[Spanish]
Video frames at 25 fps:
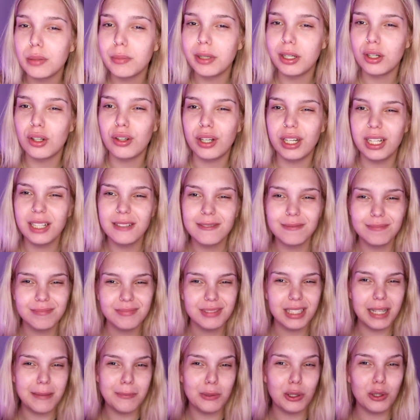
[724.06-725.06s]
mejor, ¿eh?
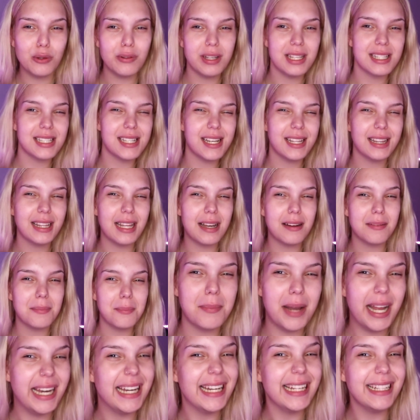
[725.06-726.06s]
Tampoco voy a ser tan
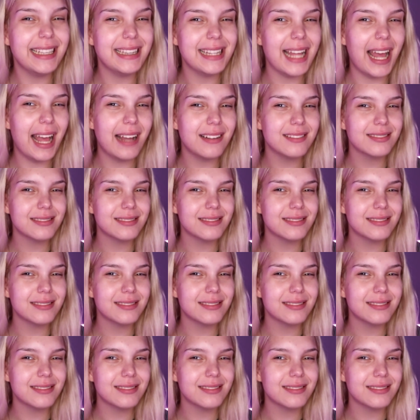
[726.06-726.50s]
malita.